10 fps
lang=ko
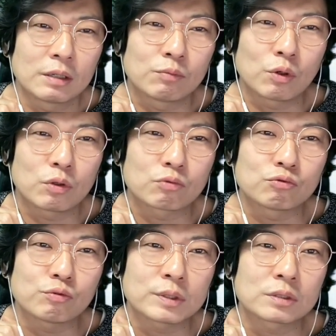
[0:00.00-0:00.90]
물론 더
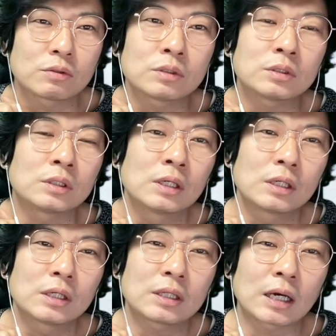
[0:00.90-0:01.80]
궁금해지는 거는
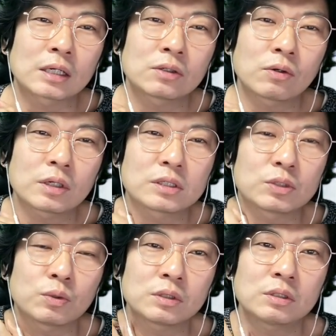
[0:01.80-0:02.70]
이 당근거래
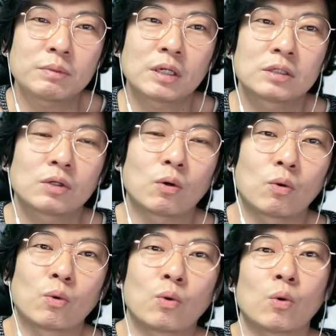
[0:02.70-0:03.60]
지원금이라는
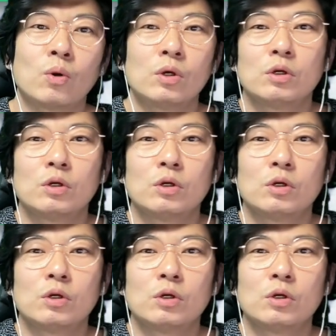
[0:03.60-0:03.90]
걸로